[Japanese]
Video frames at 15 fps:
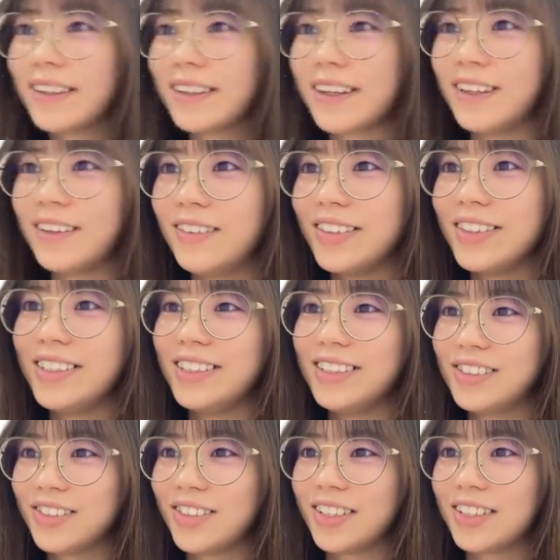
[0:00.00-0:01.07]
顔
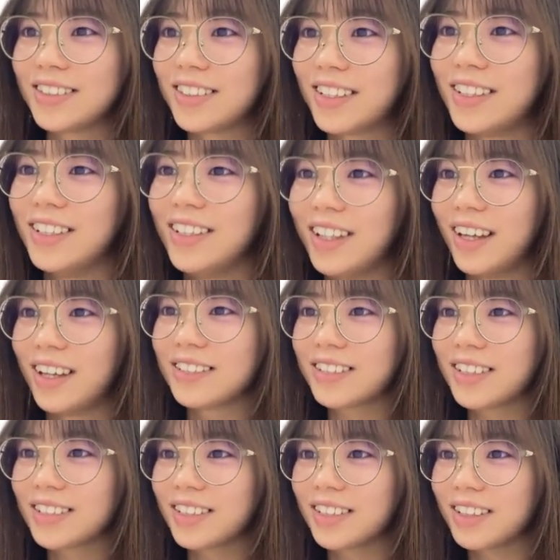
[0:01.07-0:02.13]
認証やってさ恥ず
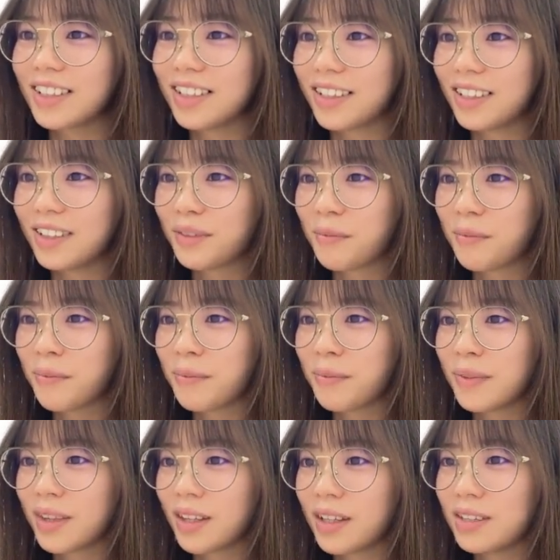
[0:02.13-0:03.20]
かしかったなんか
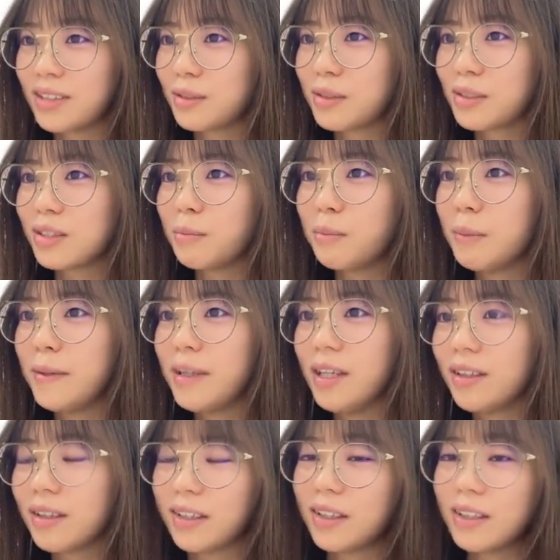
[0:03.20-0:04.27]
それ
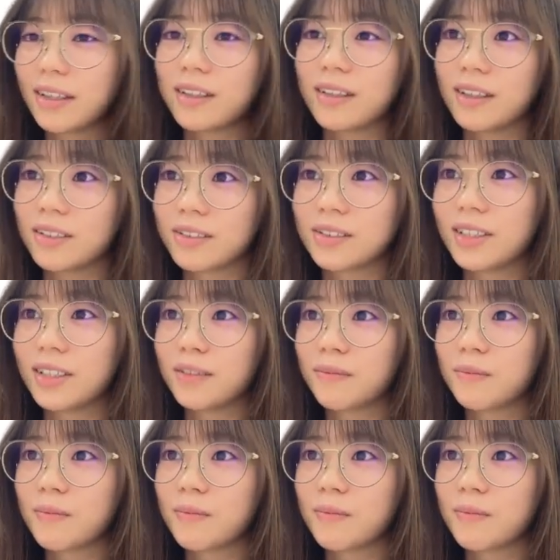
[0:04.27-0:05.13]
ピピーとかなんなかったけどさ